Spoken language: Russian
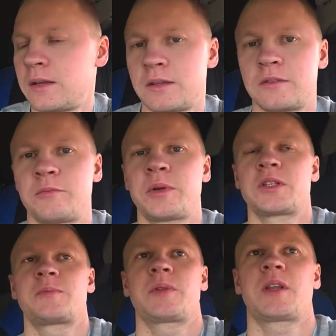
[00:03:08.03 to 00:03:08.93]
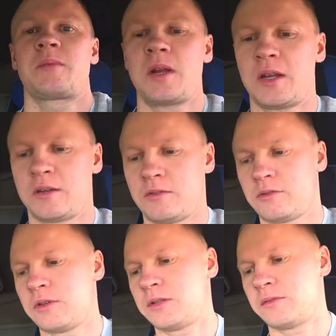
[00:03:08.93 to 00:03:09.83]
Ну, в принципе, нормально,
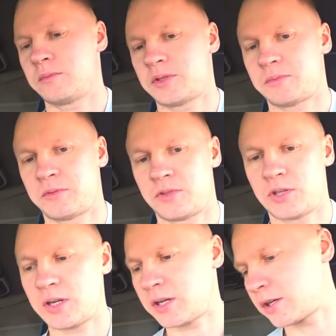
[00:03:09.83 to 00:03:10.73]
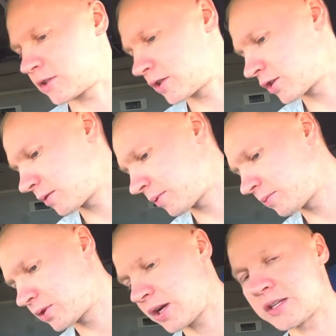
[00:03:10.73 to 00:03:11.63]
укладываемся. Мы вчера хорошенечко
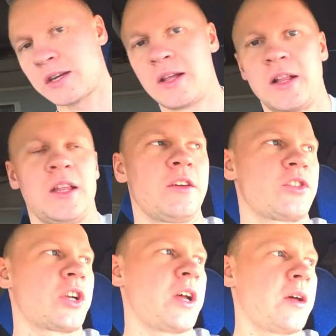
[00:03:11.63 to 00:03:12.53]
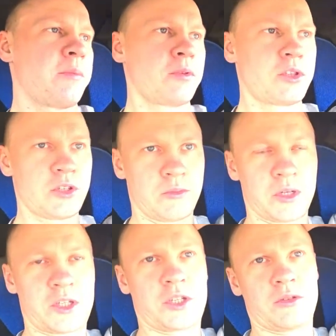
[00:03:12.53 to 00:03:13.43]
пробежались. Вчера я получил
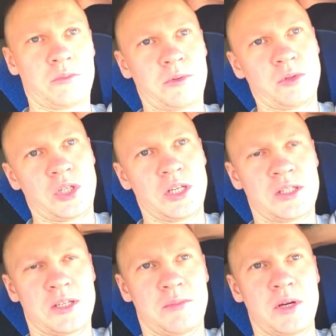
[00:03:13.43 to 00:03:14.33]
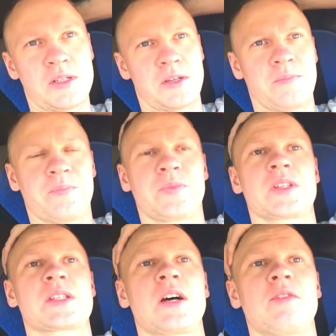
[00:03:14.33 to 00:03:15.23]
машину, получается, на базе.
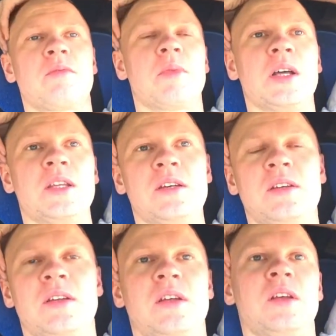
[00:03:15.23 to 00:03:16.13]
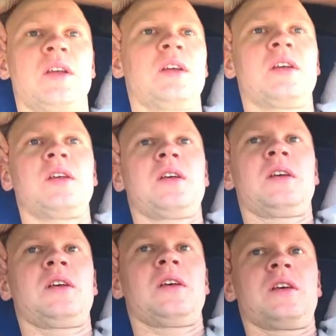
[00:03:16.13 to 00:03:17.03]
Сдал мана.
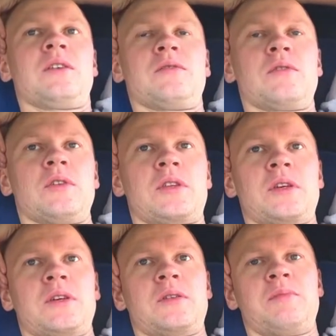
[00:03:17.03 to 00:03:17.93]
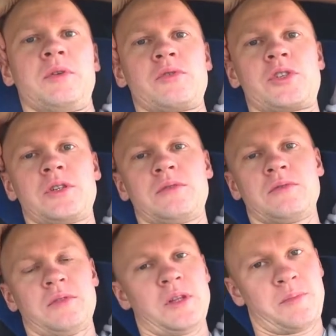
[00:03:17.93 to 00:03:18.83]
Вот. Получил
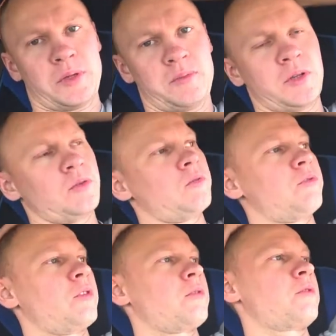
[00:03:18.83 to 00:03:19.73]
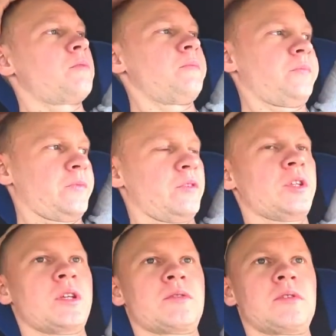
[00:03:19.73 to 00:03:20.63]
на подмену Вольву. Вот
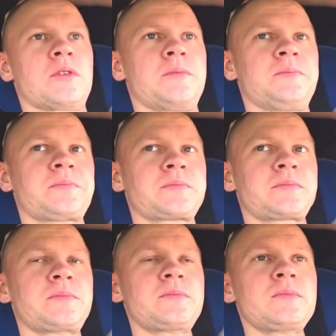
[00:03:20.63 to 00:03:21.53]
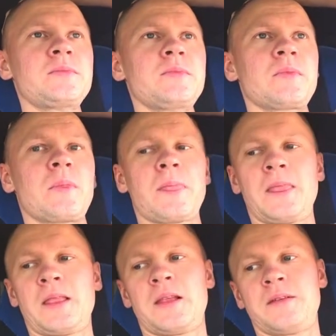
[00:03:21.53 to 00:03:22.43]
это вот. Вы ушли с
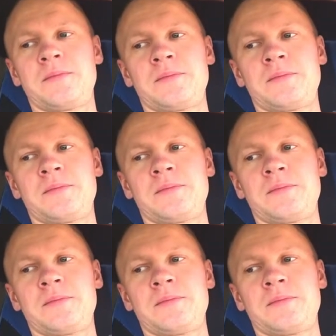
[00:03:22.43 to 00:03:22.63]
маршрута.